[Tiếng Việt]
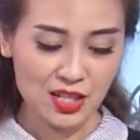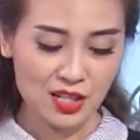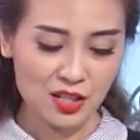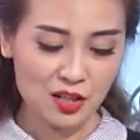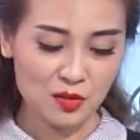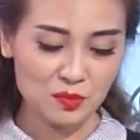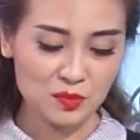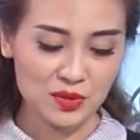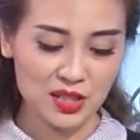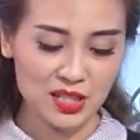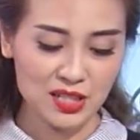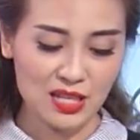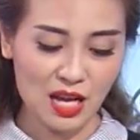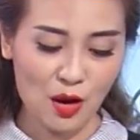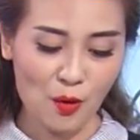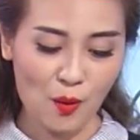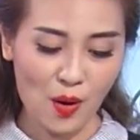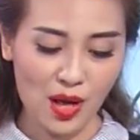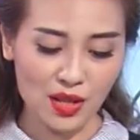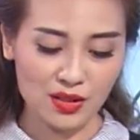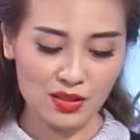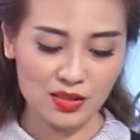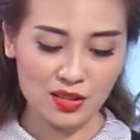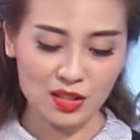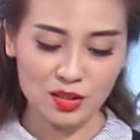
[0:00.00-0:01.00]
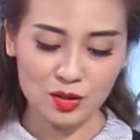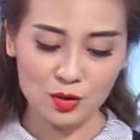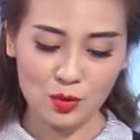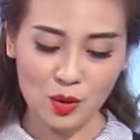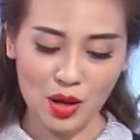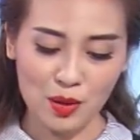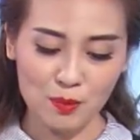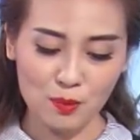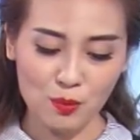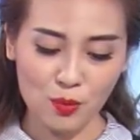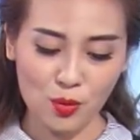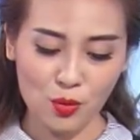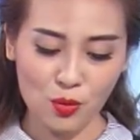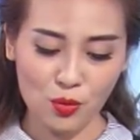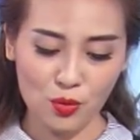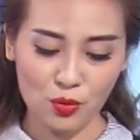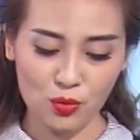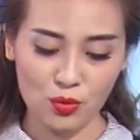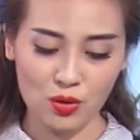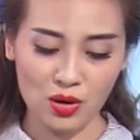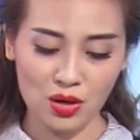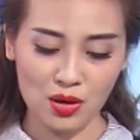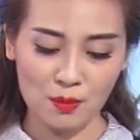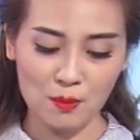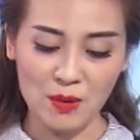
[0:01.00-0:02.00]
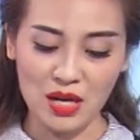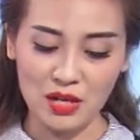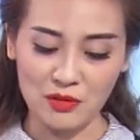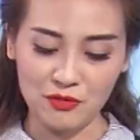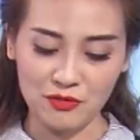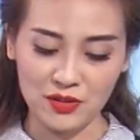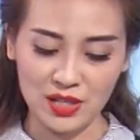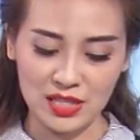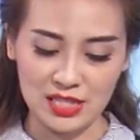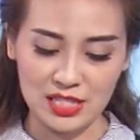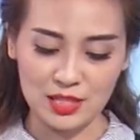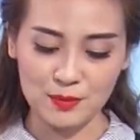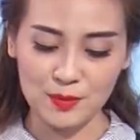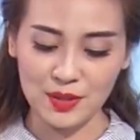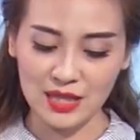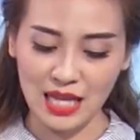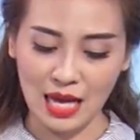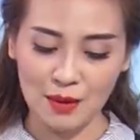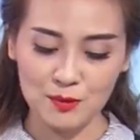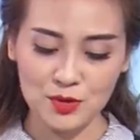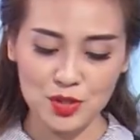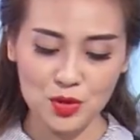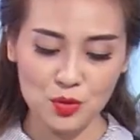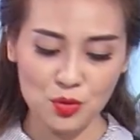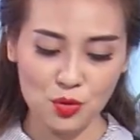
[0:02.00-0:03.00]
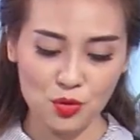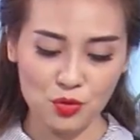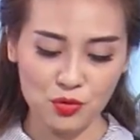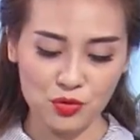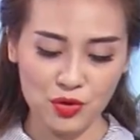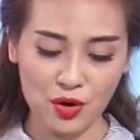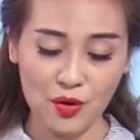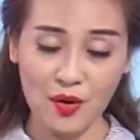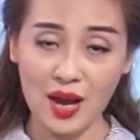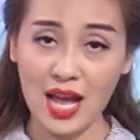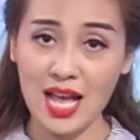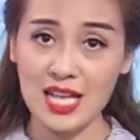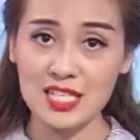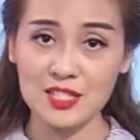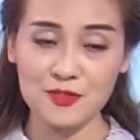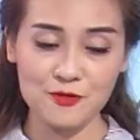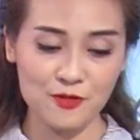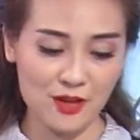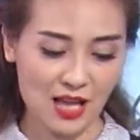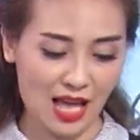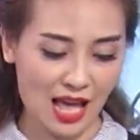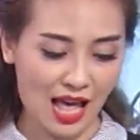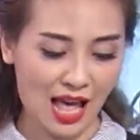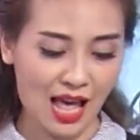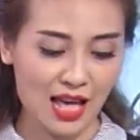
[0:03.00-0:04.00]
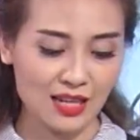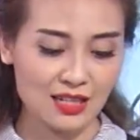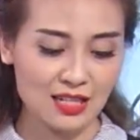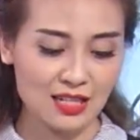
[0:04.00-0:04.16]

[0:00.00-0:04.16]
công ty đã hoàn tất toàn bộ 7,98 ờ, triệu cổ phiếu SVH